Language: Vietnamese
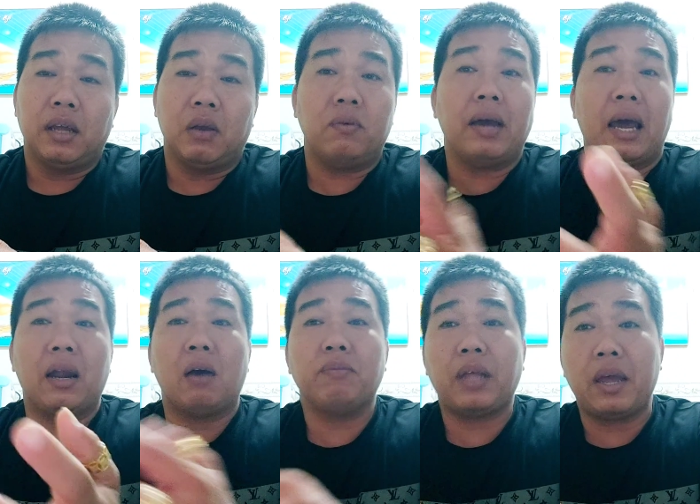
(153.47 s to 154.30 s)
thì con gà
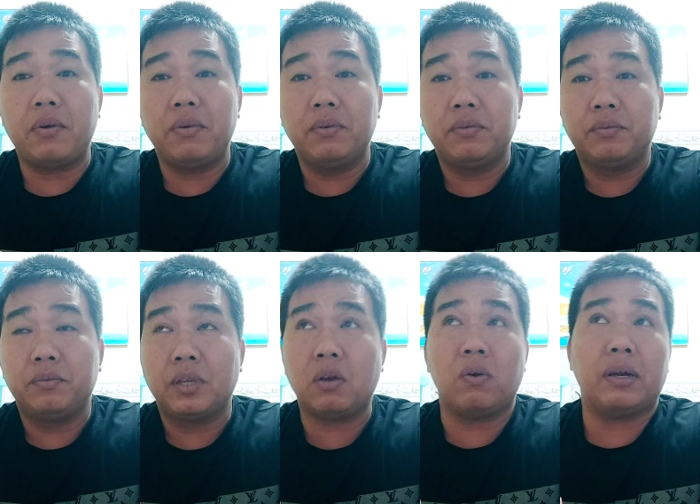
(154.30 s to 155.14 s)
nó không tiêu
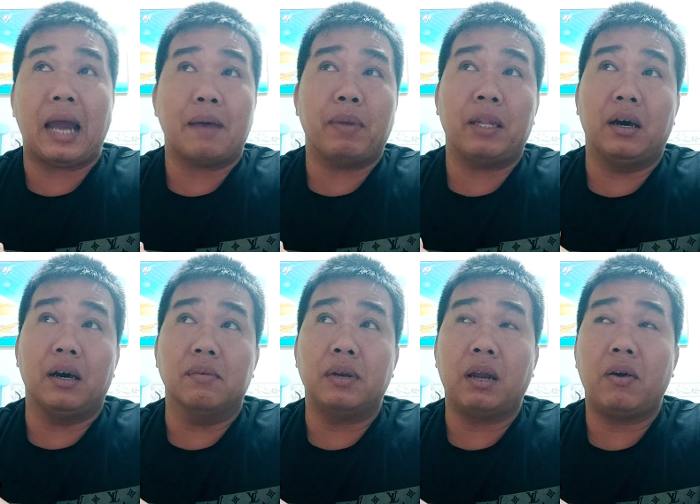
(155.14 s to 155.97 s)
chứ con gà bình
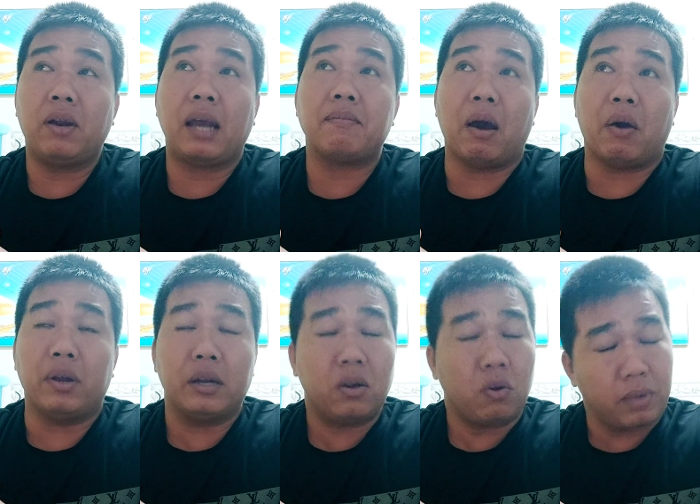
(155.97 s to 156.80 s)
thường nó ăn
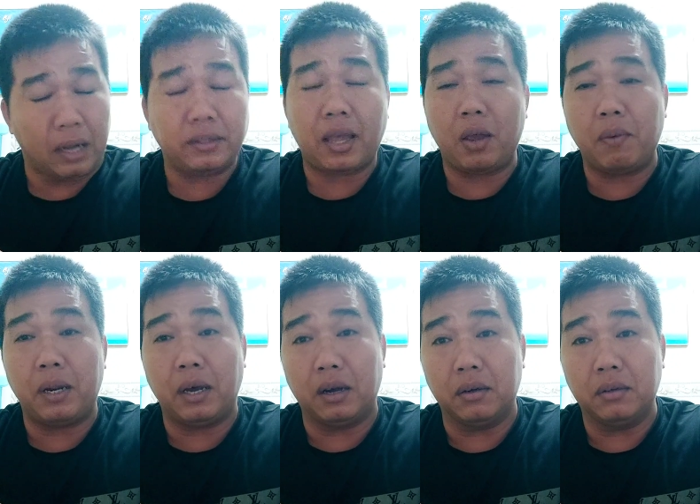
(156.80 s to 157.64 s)
mồi nó cũng vẫn tiêu
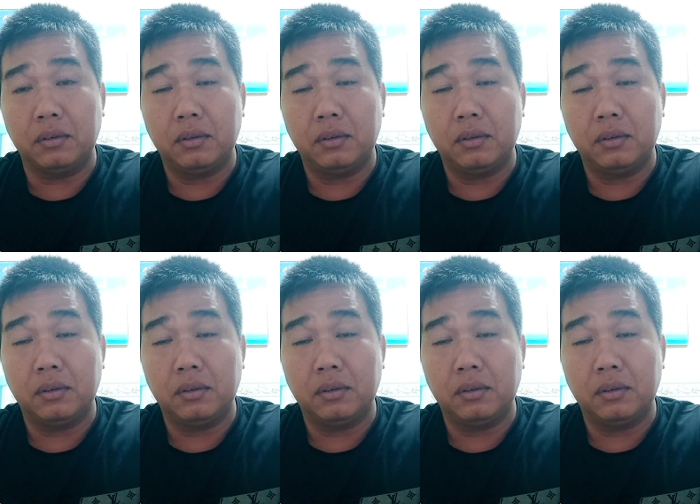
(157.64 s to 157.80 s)
bình thường